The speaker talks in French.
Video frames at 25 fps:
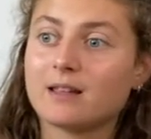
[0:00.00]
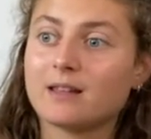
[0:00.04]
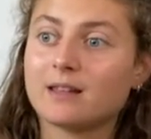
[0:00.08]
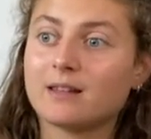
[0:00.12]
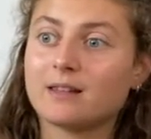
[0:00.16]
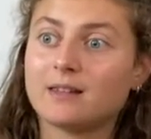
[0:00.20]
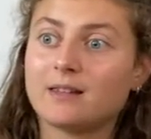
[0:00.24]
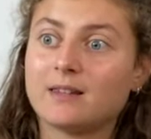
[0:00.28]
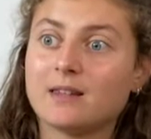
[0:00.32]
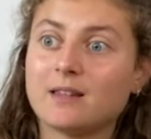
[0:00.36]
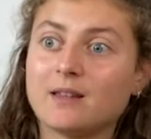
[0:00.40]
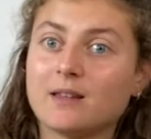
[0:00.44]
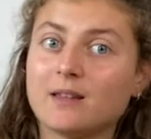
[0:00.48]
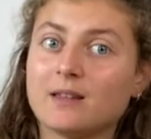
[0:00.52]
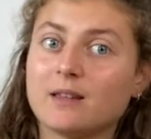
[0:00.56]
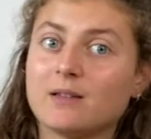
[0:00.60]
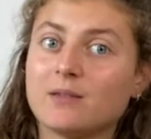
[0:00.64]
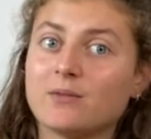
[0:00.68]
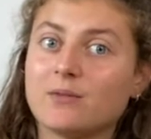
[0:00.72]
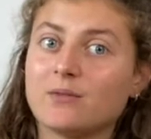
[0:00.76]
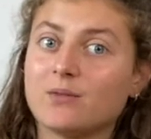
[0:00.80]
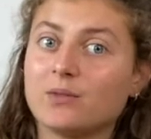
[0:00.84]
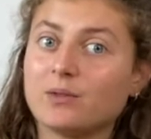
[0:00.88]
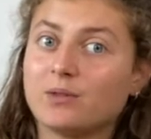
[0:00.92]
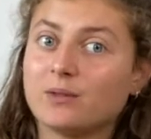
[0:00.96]
C'est
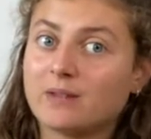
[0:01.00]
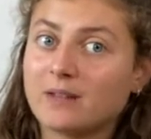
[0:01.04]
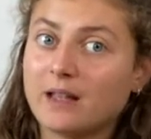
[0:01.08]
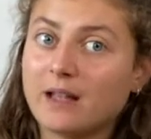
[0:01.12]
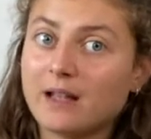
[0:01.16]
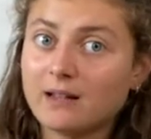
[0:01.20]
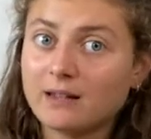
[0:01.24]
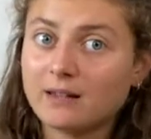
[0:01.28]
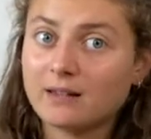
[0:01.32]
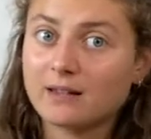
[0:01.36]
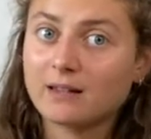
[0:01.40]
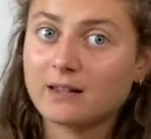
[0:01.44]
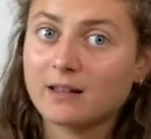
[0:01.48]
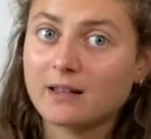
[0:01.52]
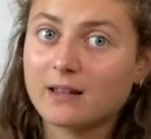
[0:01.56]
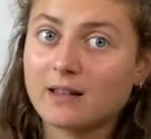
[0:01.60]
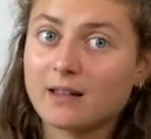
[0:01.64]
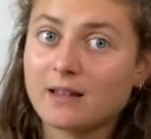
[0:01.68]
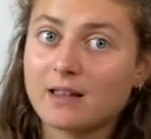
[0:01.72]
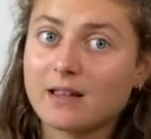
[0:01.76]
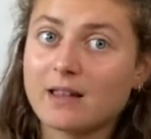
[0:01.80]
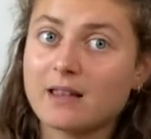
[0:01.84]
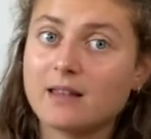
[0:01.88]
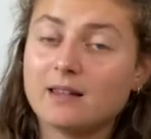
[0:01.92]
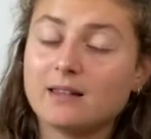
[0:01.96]
vos actes
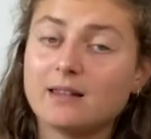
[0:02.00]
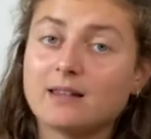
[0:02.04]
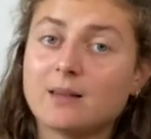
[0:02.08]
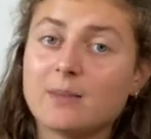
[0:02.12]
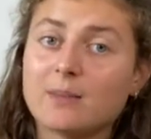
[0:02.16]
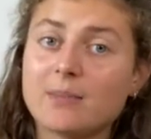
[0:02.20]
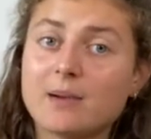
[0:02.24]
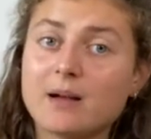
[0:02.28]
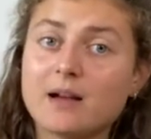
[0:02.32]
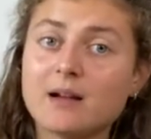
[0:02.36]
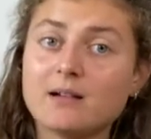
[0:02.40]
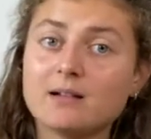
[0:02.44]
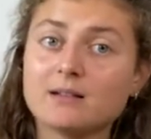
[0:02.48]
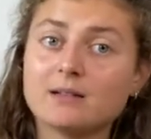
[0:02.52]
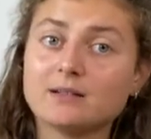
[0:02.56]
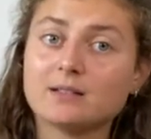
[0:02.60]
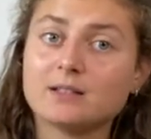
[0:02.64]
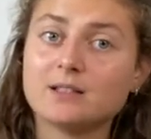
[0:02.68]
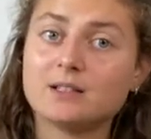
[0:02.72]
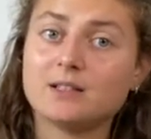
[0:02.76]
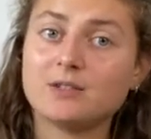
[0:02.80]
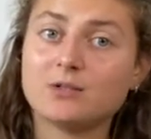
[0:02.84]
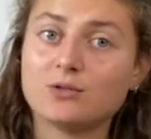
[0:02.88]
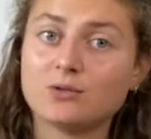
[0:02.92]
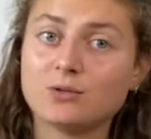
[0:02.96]
et c'est pas
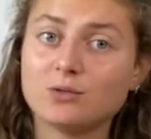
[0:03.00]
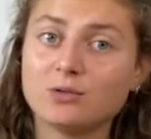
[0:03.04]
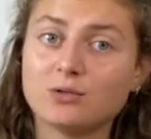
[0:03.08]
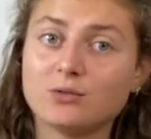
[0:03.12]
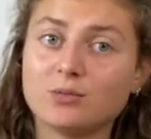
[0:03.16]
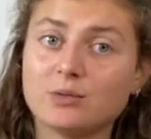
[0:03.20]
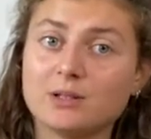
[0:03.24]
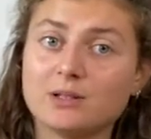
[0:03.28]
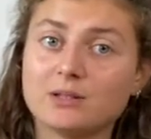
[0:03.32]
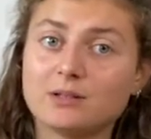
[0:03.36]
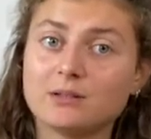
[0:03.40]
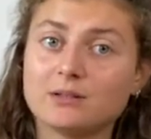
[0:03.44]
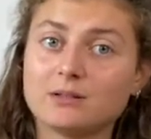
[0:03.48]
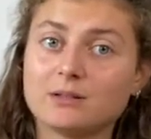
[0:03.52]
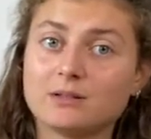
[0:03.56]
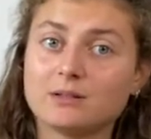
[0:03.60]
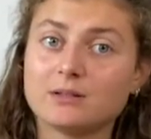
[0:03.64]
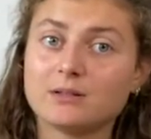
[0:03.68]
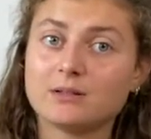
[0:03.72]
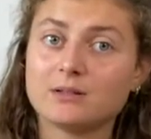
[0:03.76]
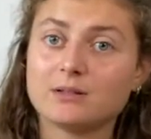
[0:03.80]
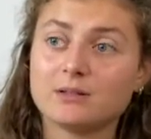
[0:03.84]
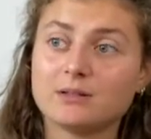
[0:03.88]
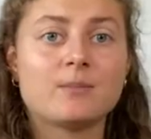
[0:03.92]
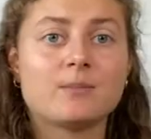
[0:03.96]
qui je suis.
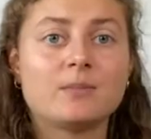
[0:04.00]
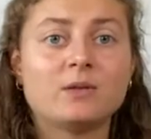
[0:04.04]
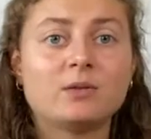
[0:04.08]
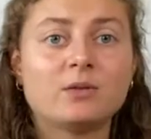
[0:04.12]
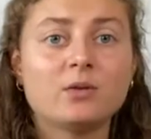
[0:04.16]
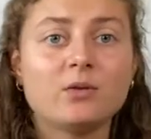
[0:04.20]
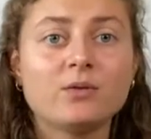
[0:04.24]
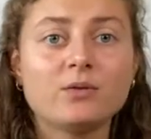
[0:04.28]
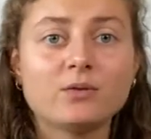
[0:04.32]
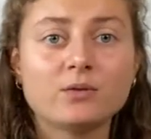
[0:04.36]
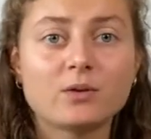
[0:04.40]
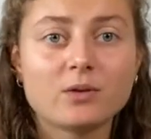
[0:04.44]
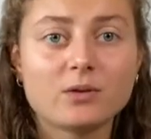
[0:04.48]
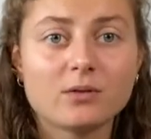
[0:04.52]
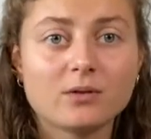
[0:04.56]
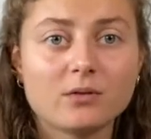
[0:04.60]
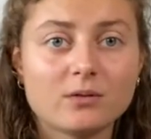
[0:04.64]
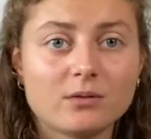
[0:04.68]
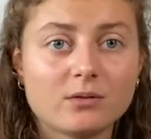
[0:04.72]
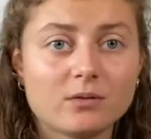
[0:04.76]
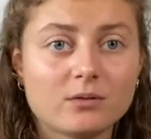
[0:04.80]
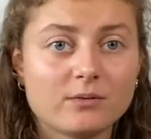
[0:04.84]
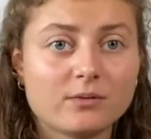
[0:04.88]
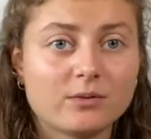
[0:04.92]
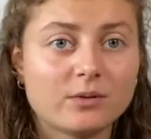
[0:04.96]
Mais sauf que
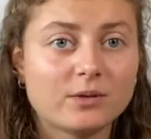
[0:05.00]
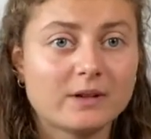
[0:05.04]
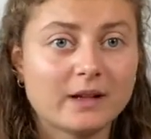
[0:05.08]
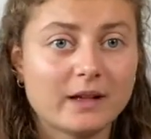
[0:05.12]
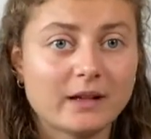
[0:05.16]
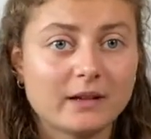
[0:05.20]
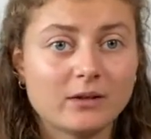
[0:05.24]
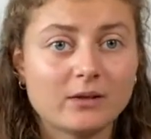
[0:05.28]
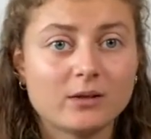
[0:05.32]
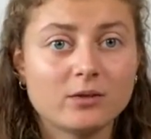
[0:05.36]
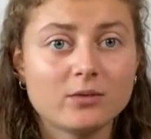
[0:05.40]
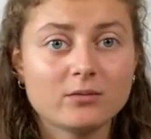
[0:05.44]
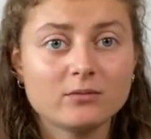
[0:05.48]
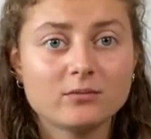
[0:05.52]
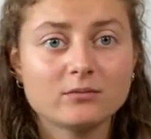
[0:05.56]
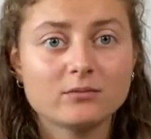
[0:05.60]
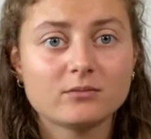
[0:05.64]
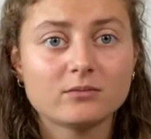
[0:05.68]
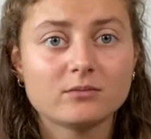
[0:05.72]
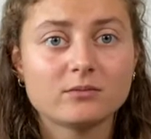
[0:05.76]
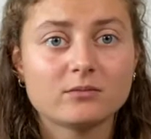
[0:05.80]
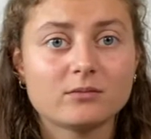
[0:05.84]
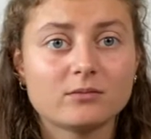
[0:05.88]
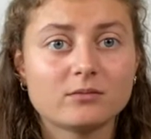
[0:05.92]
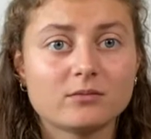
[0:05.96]
vos actions
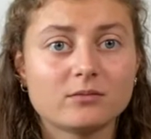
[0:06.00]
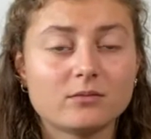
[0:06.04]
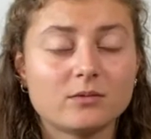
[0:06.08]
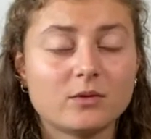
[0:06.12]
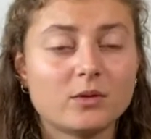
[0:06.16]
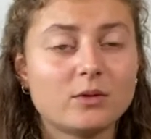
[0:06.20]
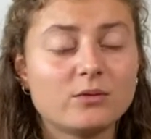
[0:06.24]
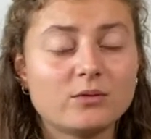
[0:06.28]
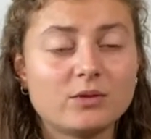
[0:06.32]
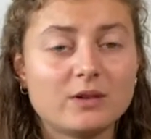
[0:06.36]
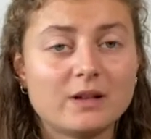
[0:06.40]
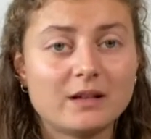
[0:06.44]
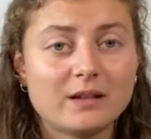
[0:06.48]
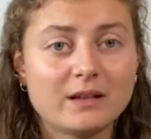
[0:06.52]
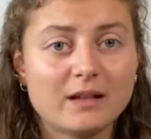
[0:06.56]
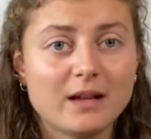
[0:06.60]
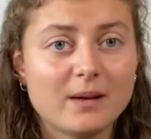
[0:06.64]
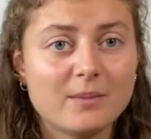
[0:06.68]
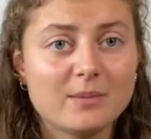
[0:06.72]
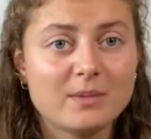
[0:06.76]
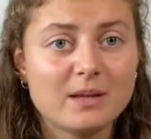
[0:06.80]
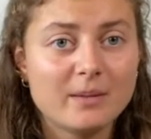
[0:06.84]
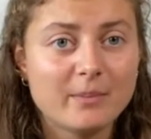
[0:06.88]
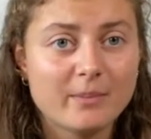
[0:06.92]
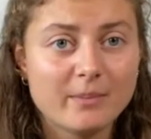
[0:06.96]
ne vous
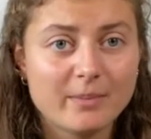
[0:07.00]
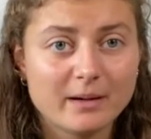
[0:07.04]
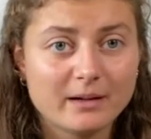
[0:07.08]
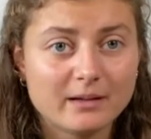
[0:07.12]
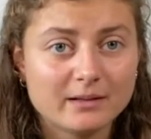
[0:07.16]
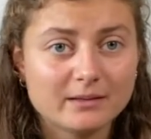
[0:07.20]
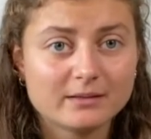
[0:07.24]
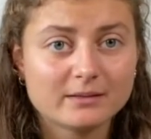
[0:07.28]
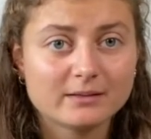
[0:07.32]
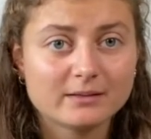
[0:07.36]
déterminent pas.